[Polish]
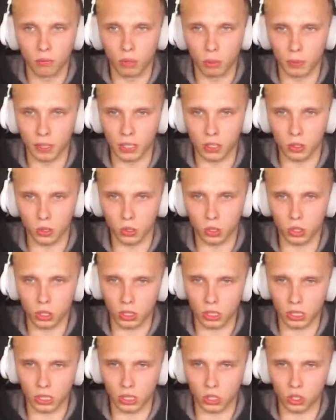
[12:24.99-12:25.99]
Pomiędzy
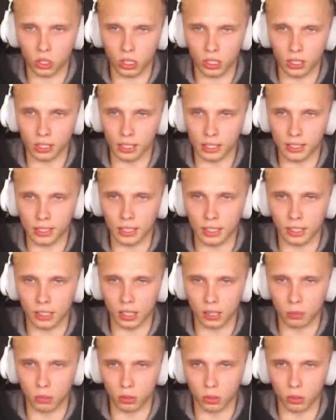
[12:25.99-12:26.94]
odcinki jakieś inne serie,